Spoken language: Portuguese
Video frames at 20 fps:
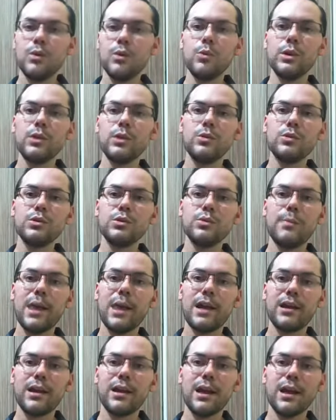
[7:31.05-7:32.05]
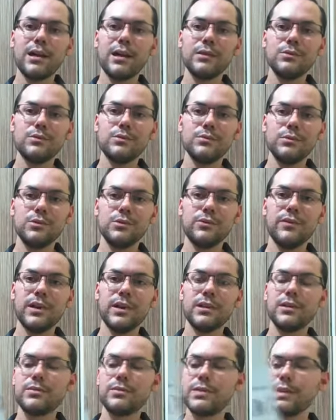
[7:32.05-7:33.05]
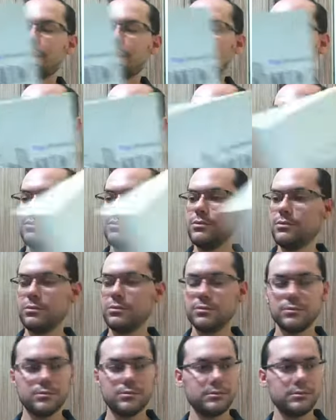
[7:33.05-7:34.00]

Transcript: O Encontro Marcado, do Fernando Sabino,